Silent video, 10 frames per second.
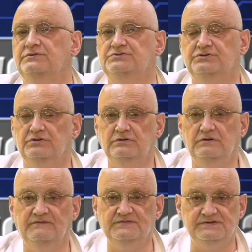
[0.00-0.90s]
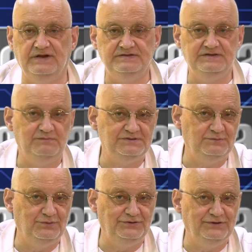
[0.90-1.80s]
to, że to tylko frustracja
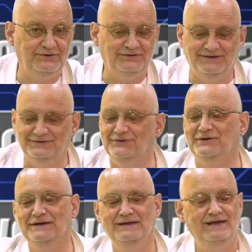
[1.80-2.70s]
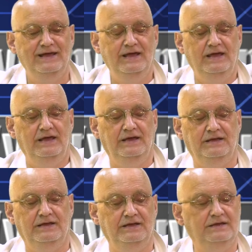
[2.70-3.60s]
bezrobotnego redaktora.
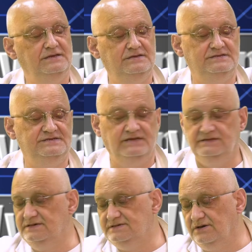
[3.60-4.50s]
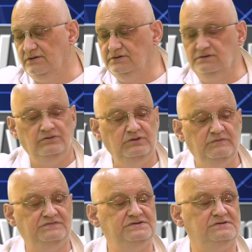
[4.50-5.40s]
Y, z jednej strony, no
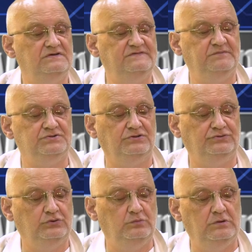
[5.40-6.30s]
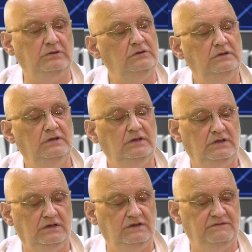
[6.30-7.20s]
niby wszystko jest w porządku, bo
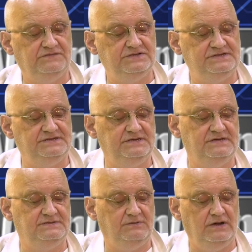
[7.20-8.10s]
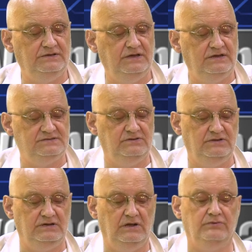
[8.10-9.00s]
y, wszyscy niesłychanie jasno
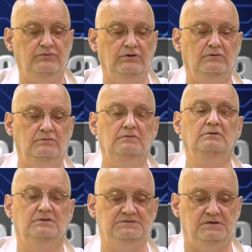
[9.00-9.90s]
deklarują o